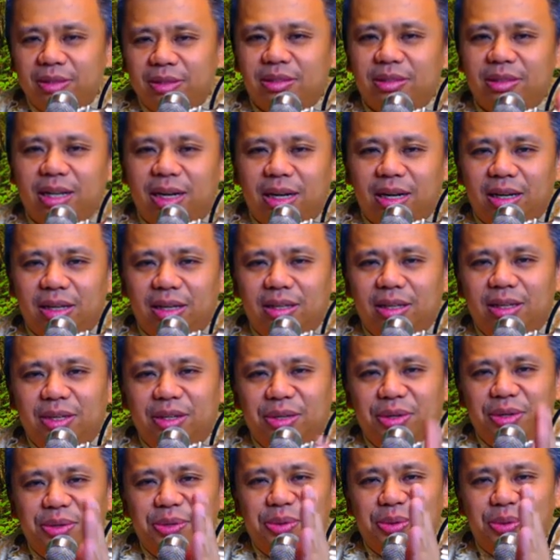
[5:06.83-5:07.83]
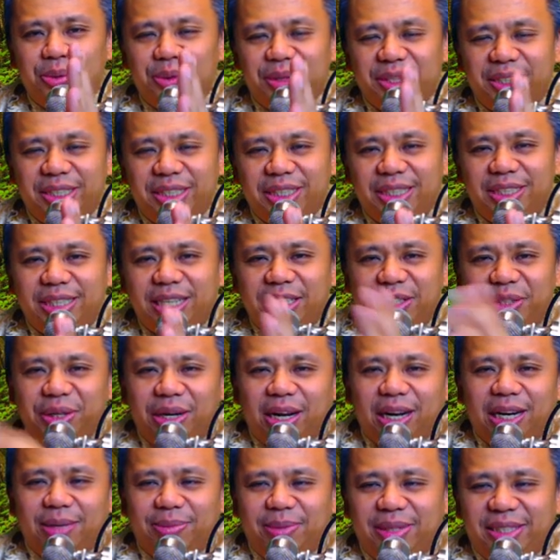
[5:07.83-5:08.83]
那我现在就
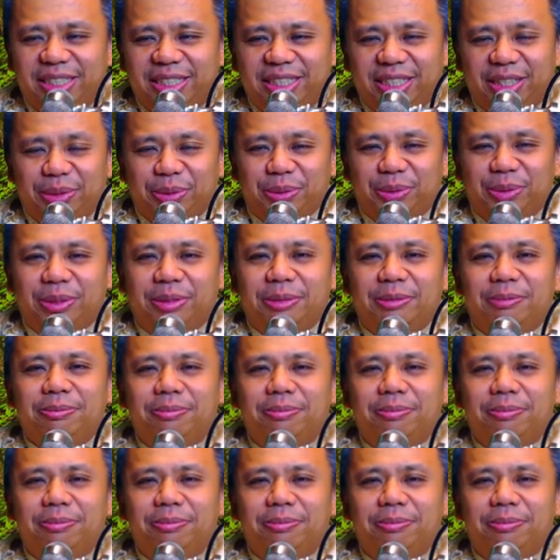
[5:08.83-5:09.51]
让你们解脱。